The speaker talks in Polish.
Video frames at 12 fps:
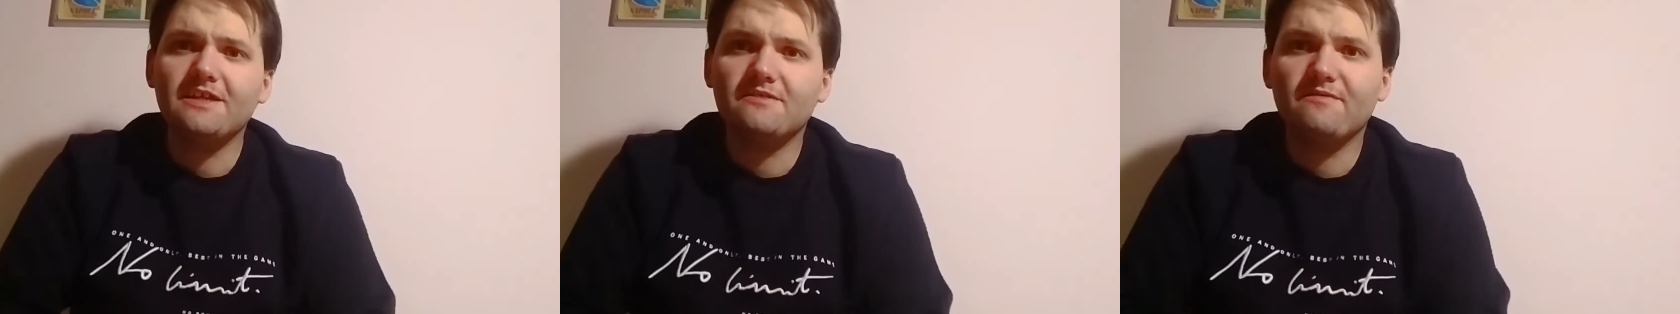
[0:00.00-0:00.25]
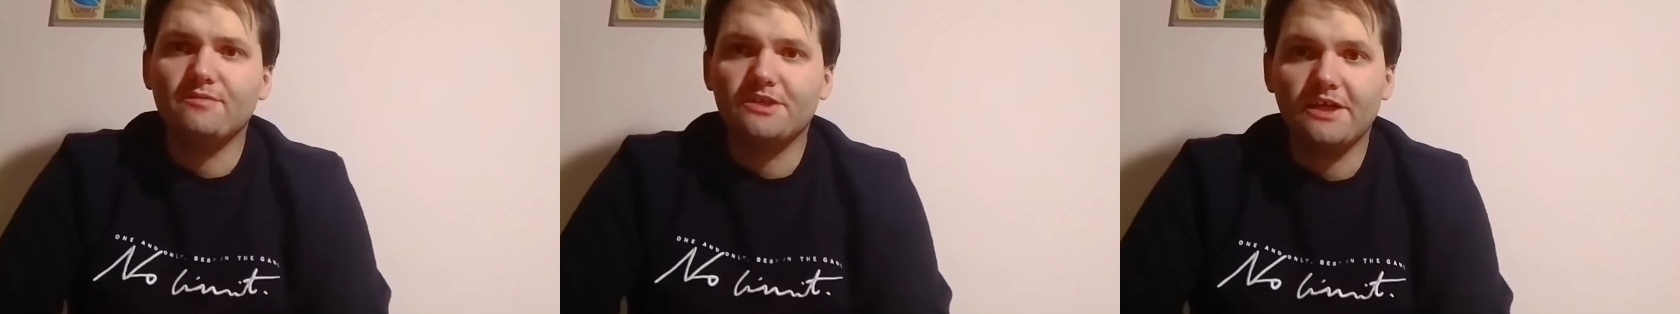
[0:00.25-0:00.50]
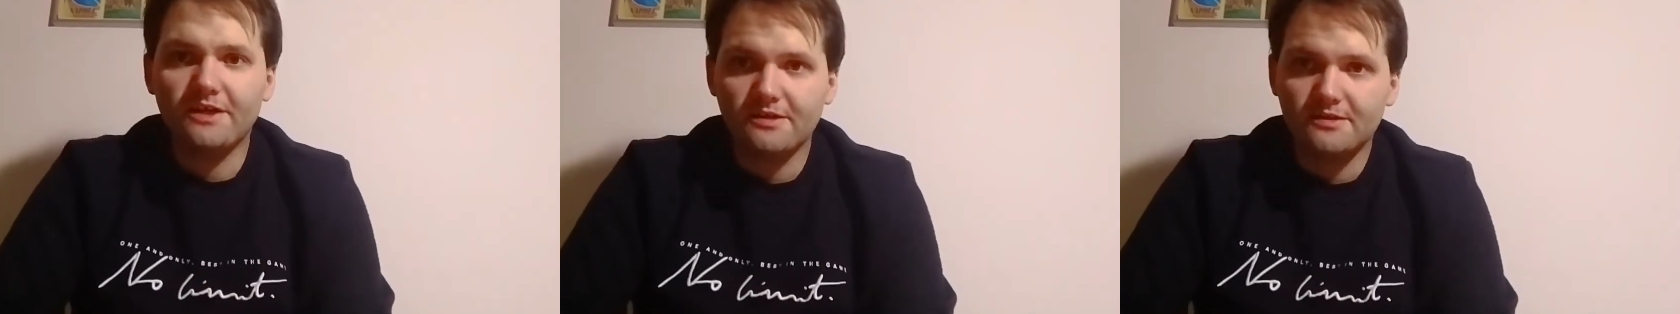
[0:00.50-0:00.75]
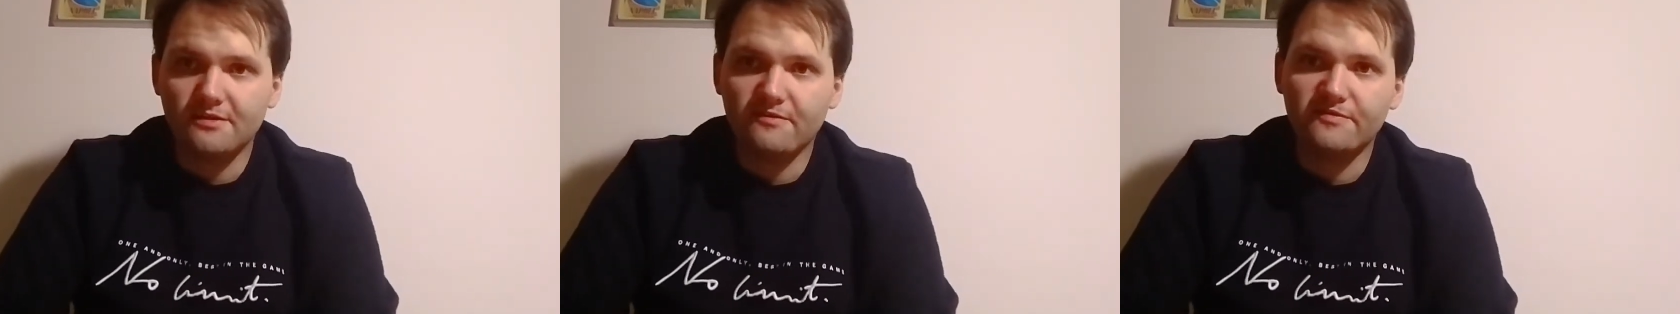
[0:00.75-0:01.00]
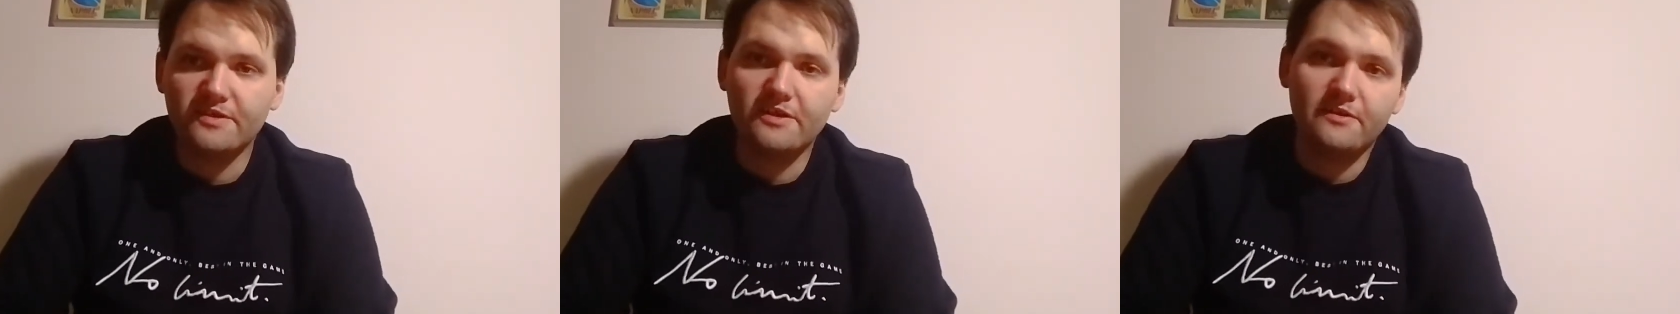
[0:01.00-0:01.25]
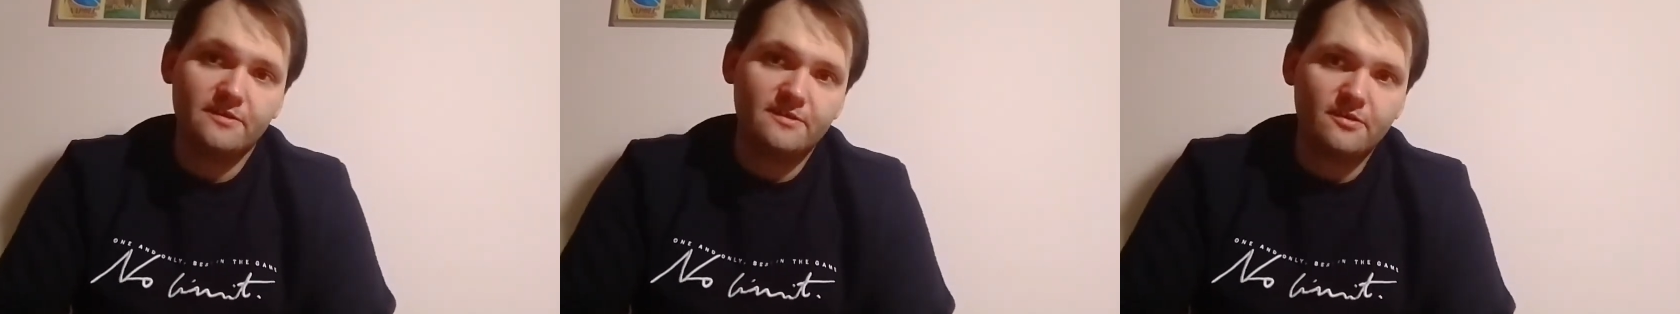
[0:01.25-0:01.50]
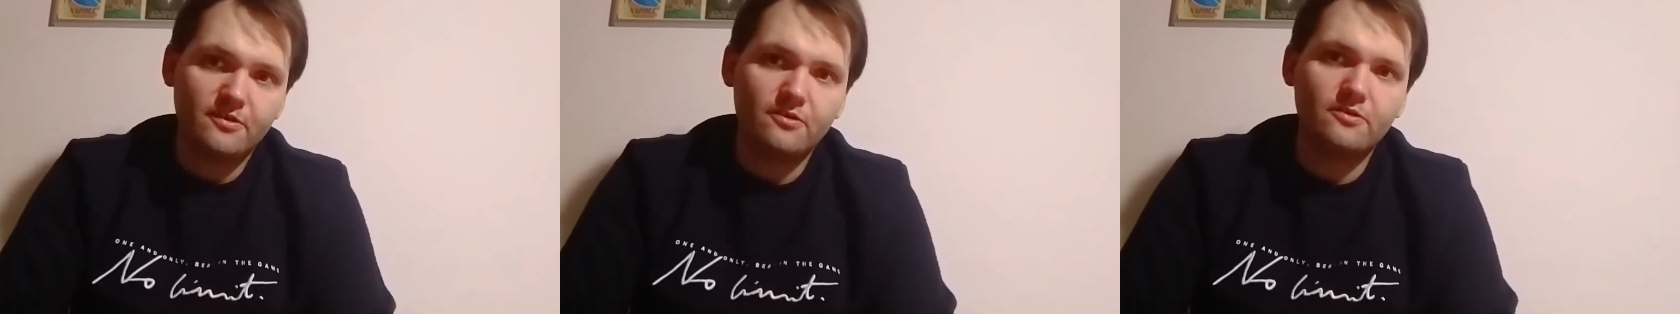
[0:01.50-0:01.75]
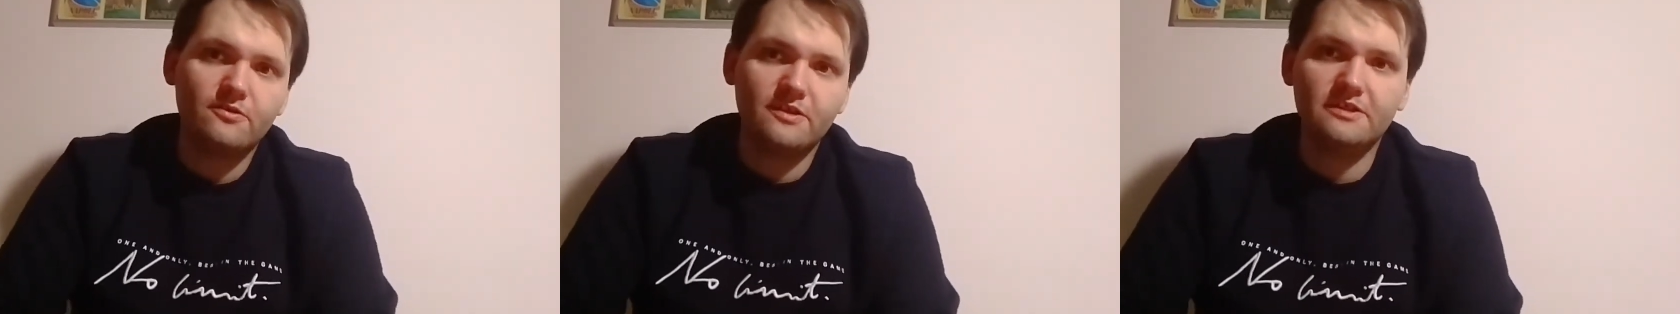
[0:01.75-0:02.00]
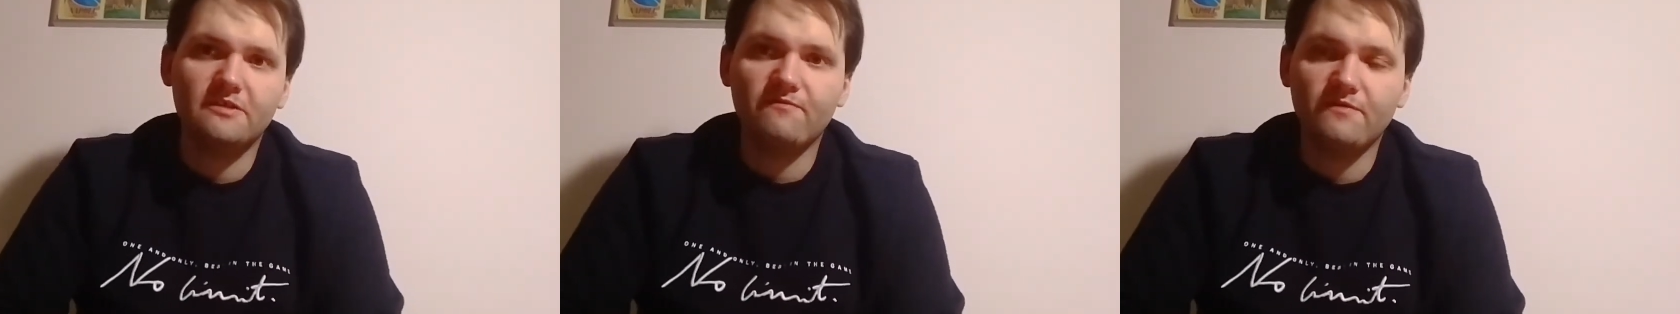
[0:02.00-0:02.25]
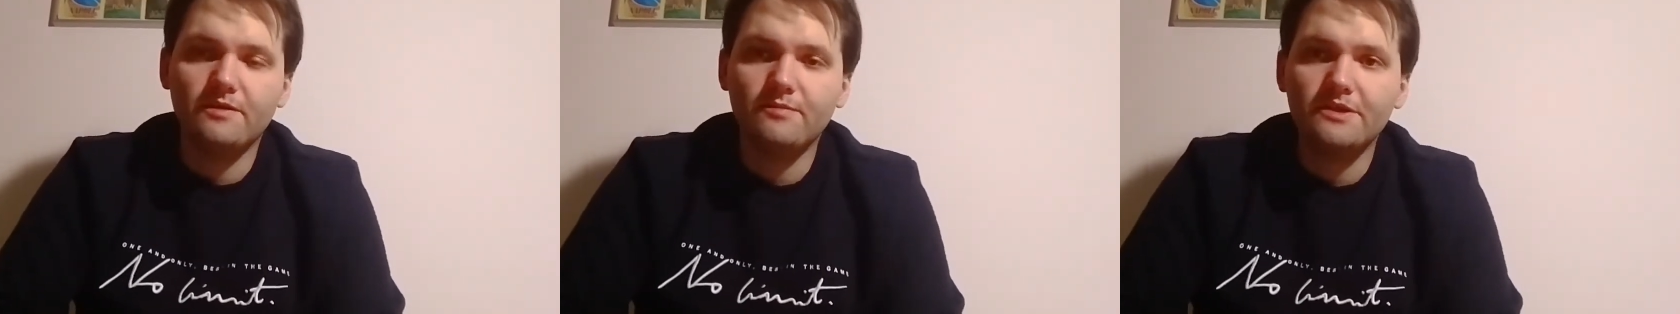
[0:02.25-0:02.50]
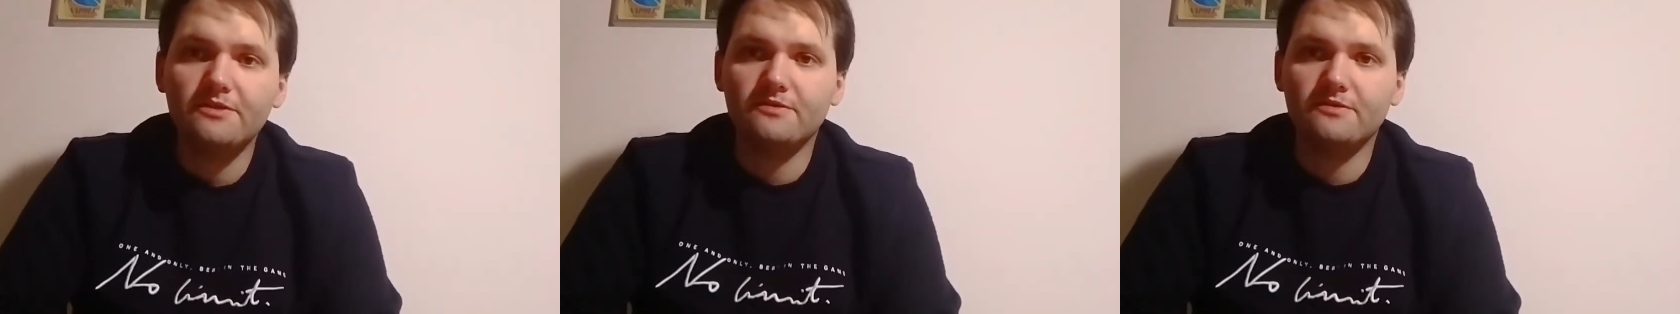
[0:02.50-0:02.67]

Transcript: nazywam się Arlisowski i skoro oglądasz ten filmik,